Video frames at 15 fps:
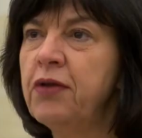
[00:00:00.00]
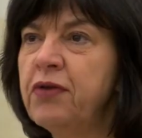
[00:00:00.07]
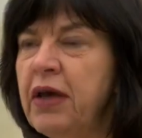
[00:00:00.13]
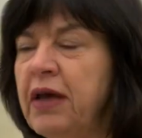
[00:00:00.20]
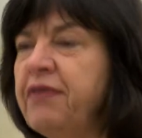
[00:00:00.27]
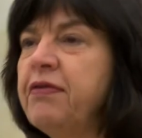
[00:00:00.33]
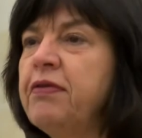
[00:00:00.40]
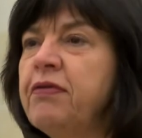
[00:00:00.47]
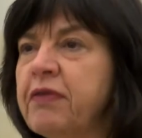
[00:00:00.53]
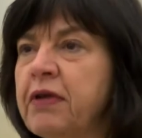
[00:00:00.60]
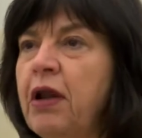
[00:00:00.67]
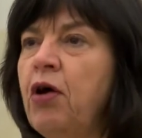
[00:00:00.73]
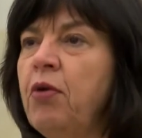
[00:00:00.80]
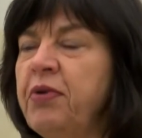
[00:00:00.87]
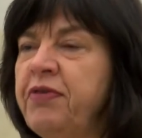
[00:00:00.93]
Zuerstens
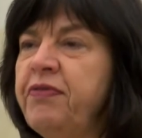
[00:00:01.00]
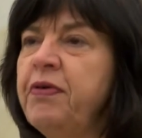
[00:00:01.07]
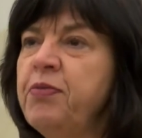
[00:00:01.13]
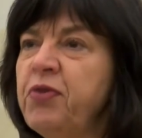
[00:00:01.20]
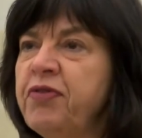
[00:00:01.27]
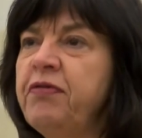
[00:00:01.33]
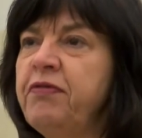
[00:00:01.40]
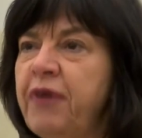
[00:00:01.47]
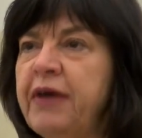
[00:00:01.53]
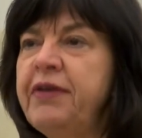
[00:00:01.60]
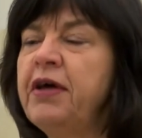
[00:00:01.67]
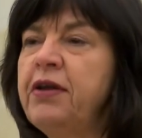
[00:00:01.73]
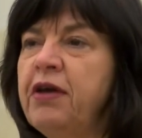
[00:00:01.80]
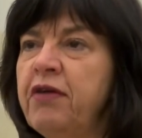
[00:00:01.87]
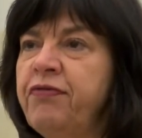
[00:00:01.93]
glaube ich, wir müssen
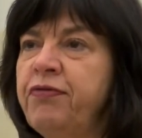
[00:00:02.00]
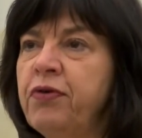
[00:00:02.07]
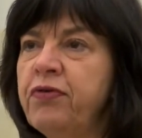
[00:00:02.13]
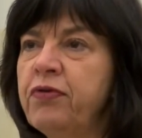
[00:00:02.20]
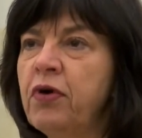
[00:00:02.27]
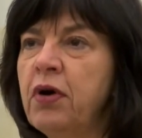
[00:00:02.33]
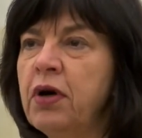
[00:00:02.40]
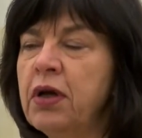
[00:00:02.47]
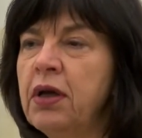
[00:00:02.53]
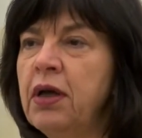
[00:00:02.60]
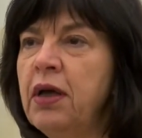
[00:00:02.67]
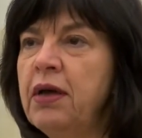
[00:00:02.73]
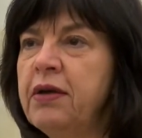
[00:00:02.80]
weiter dafür sorgen,